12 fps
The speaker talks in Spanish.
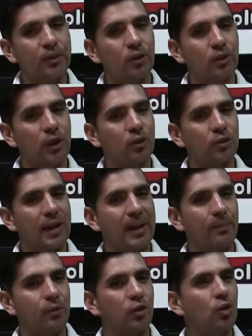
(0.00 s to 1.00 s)
donde nos
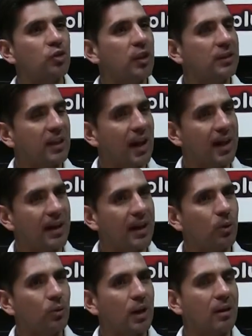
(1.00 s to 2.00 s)
queremos concentrar
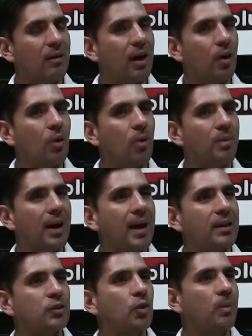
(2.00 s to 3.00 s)
en un trabajo
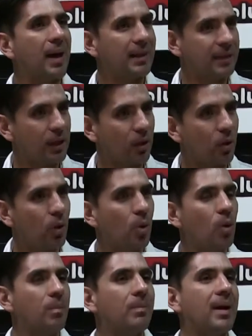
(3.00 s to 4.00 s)
más
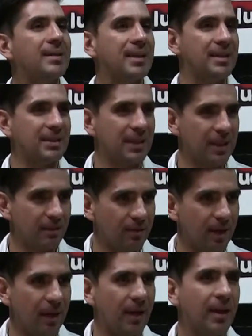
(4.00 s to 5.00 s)
somático, más
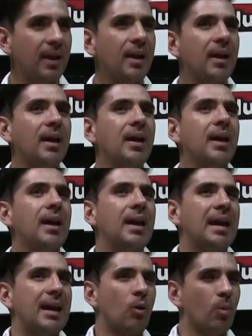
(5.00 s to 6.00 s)
sensible,
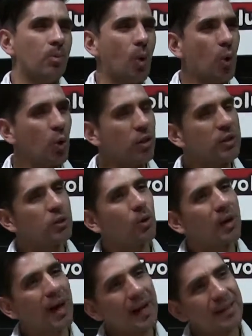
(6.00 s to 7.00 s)
un poco
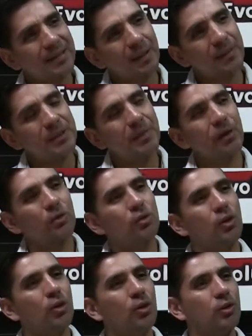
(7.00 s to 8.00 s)
dislocar esta misma
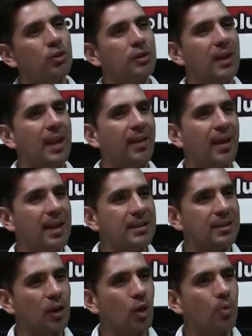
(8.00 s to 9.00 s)
noción de la
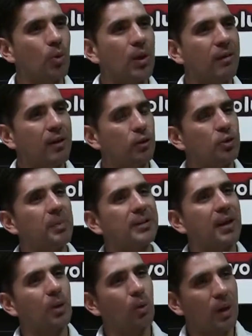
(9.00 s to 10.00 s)
danza como un evento
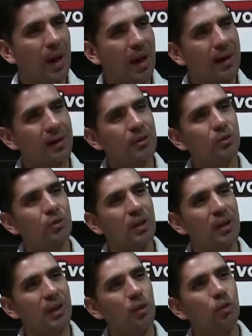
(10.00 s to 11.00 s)
espectacular que
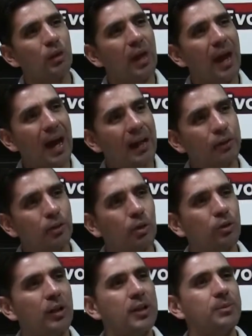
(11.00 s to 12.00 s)
sucede en un teatro,
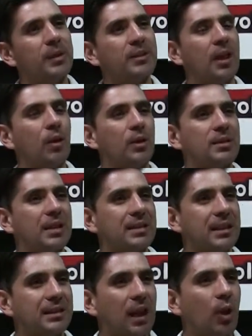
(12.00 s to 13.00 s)
donde el espectador está
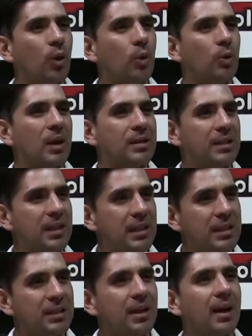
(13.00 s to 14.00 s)
sentado en una
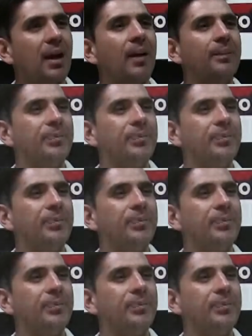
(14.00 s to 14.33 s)
silla